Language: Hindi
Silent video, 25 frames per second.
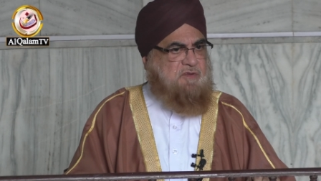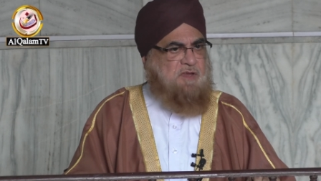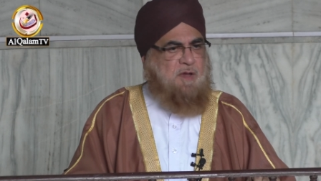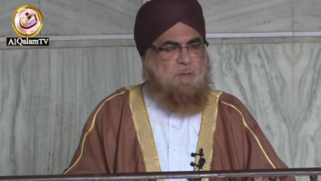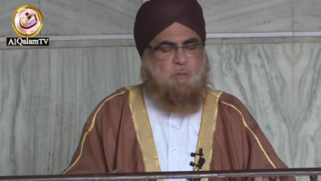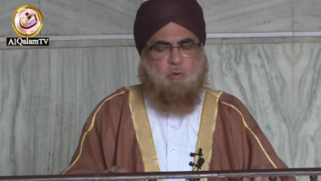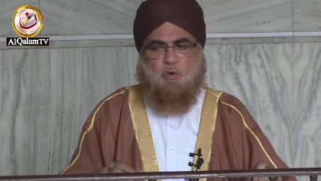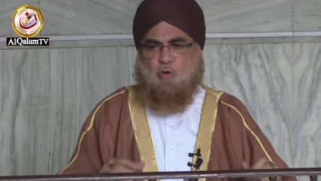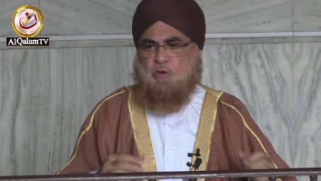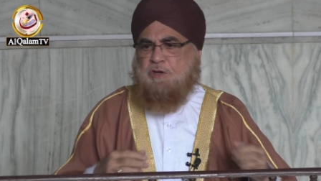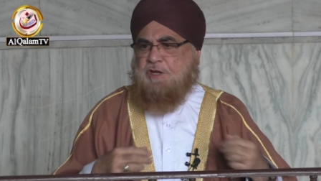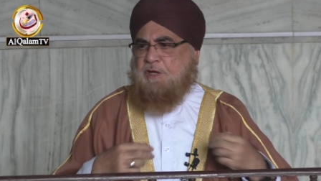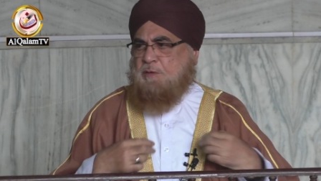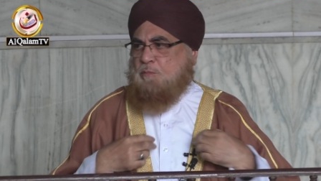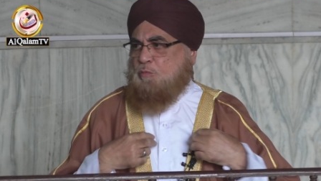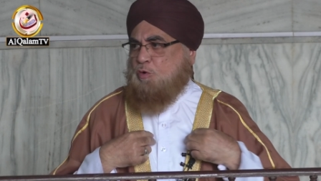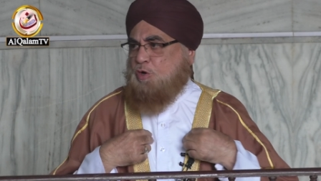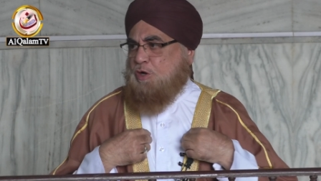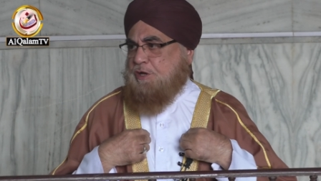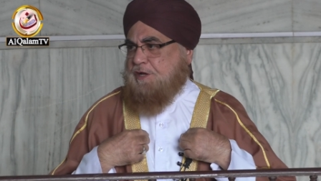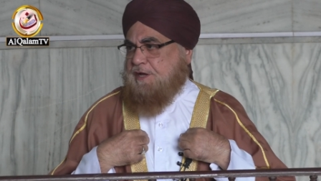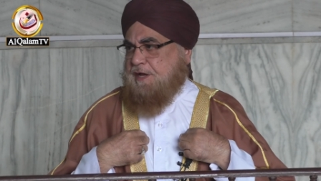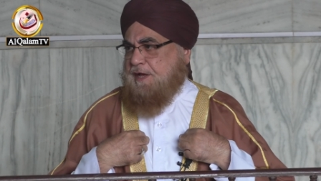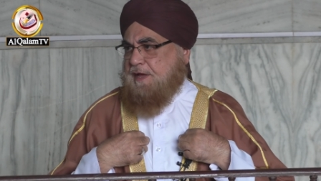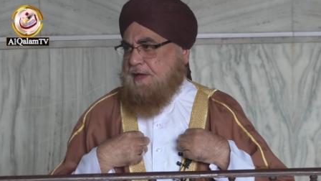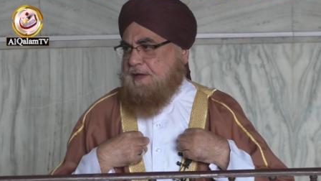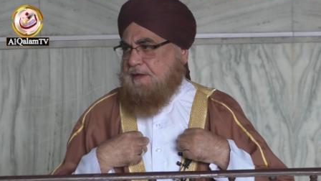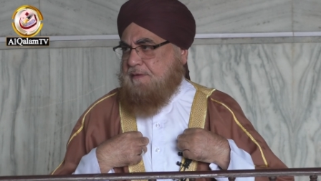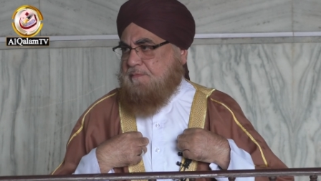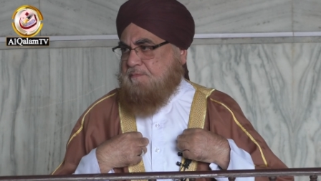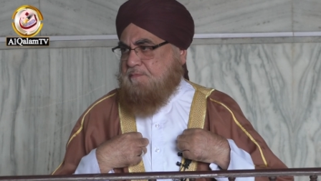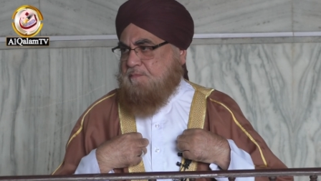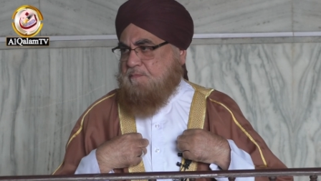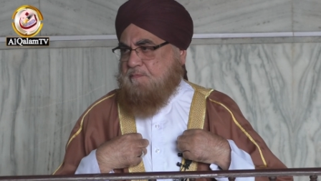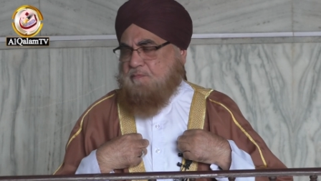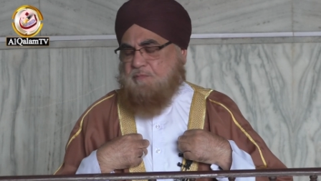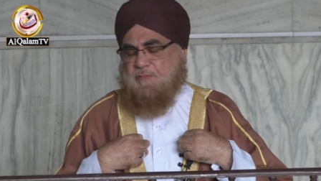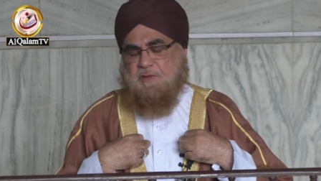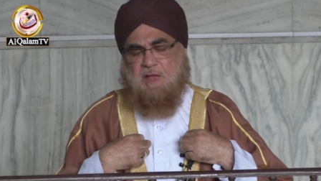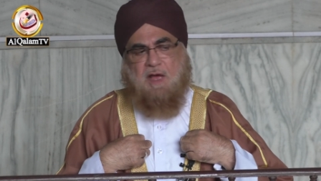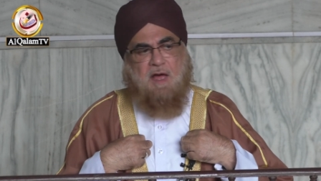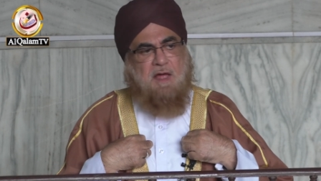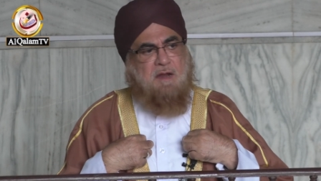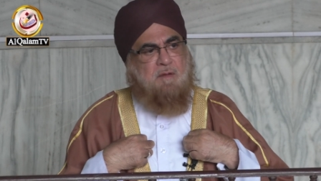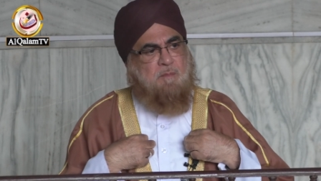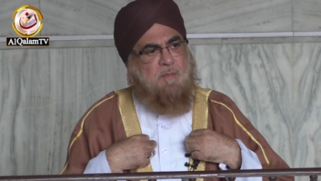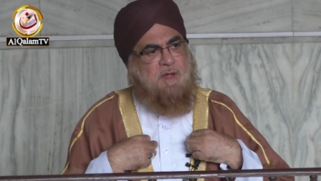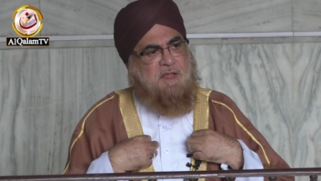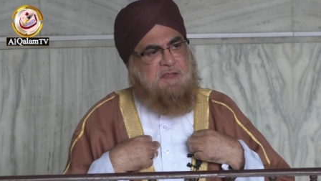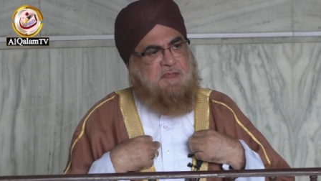जमहूरी मुल्क है
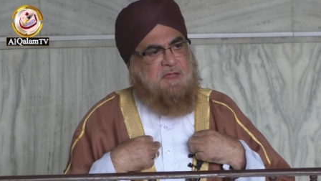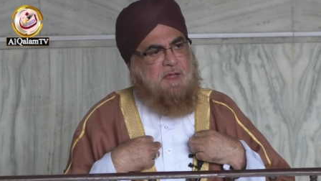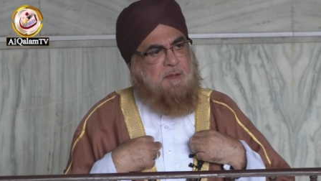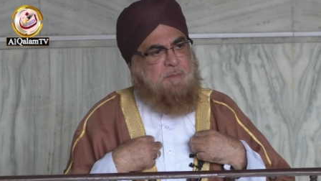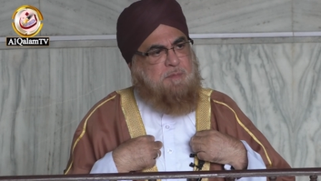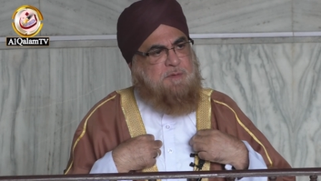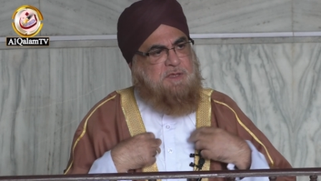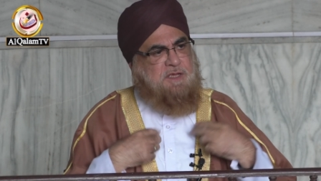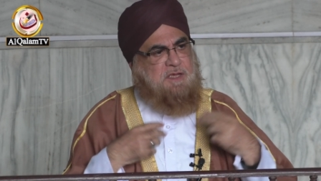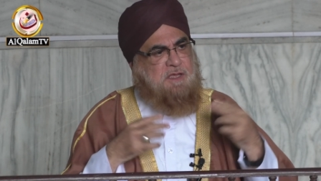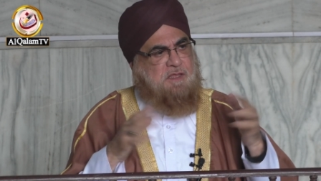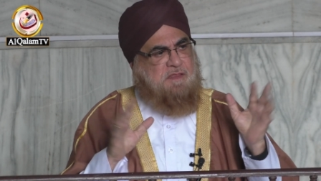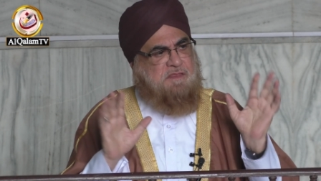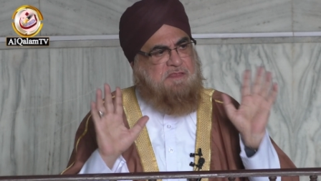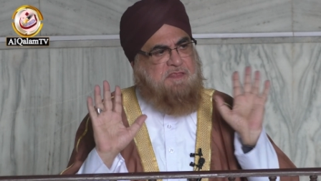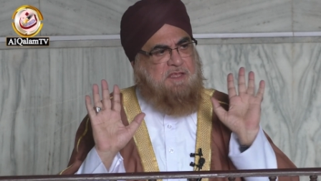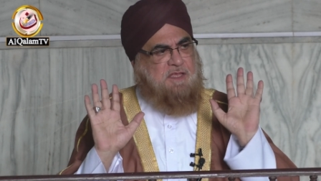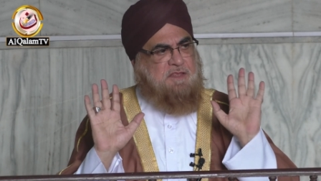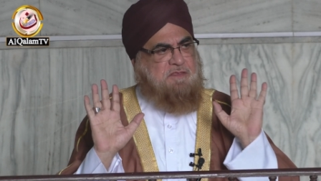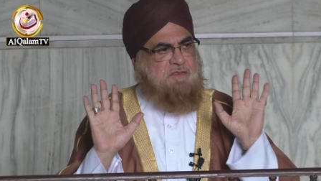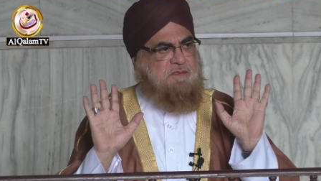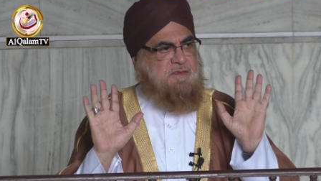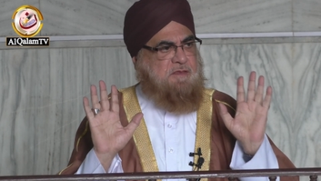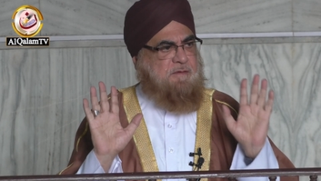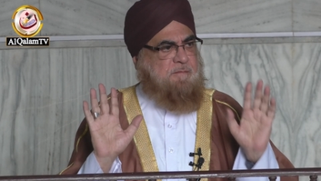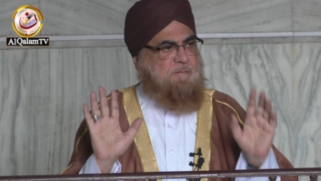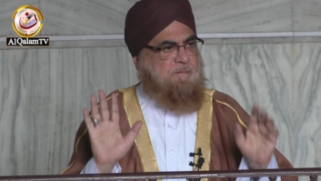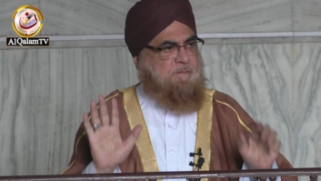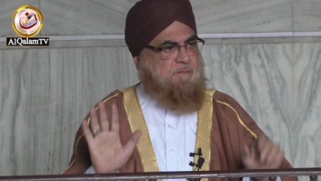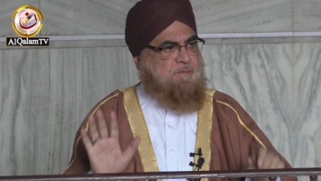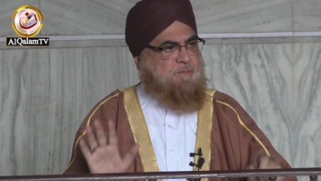हर मज़हब की इज़्ज़त